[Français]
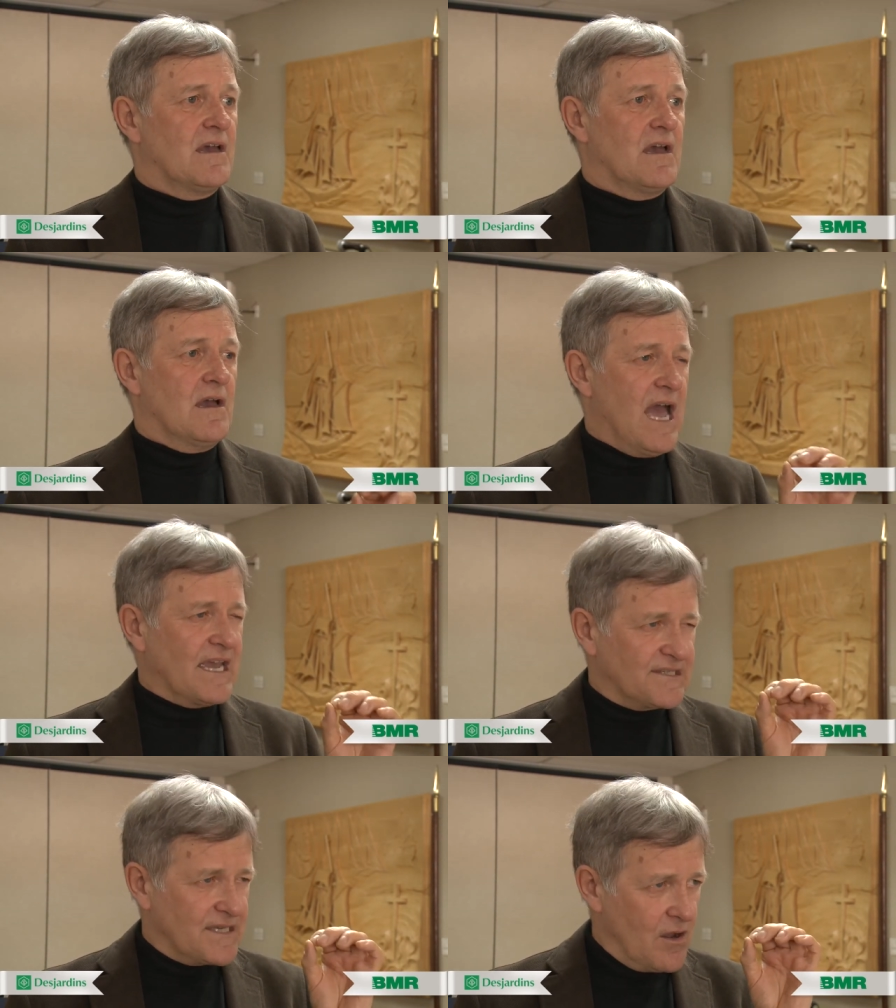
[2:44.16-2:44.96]
Euh,
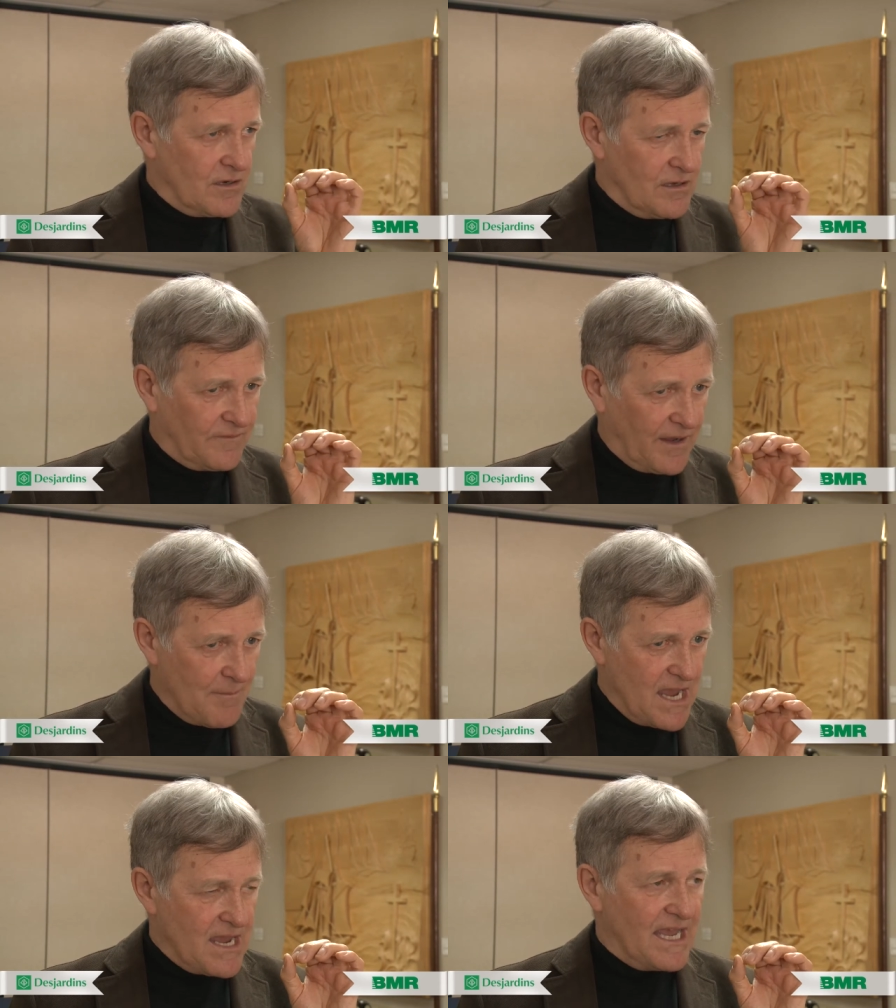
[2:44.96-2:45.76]
action, là,
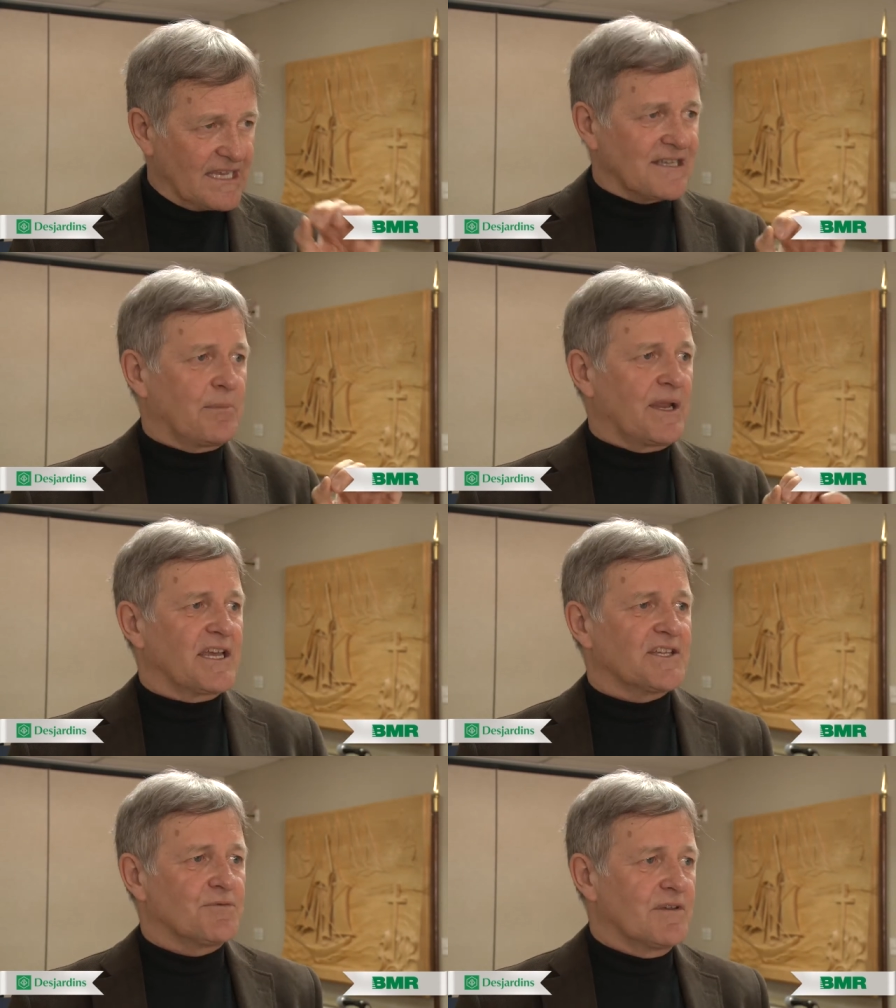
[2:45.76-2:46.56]
vraiment
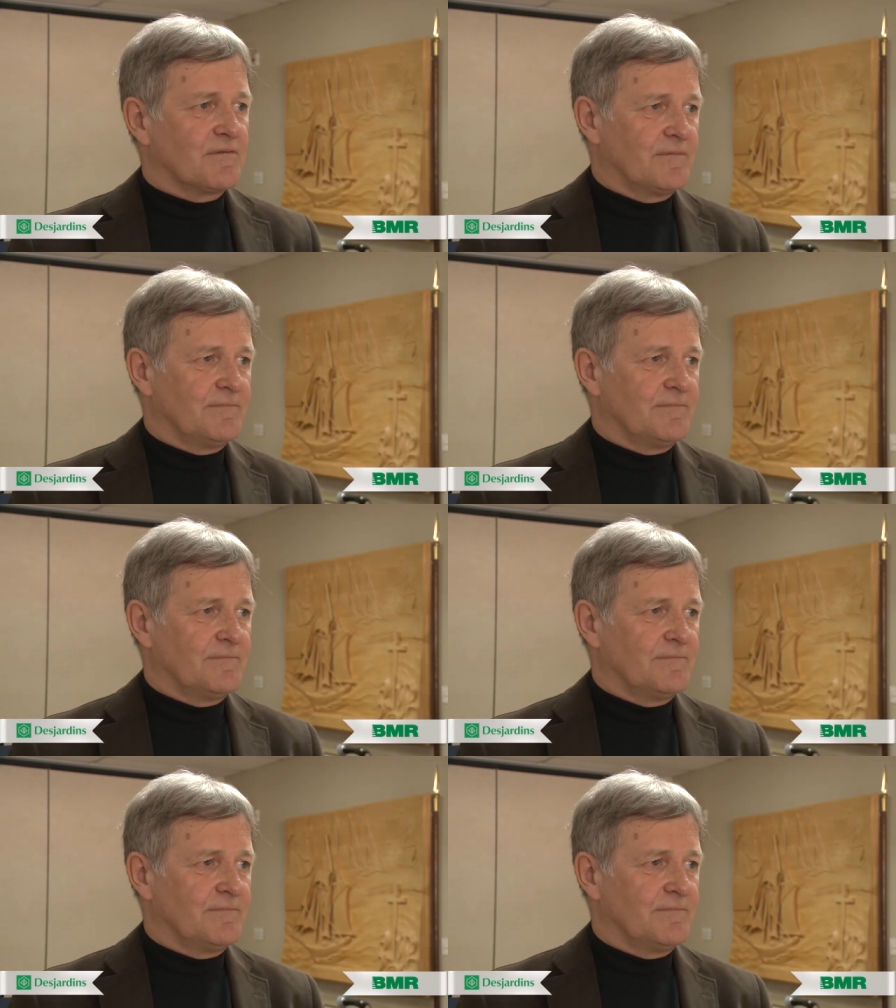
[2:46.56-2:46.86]
exemplaire à suivre.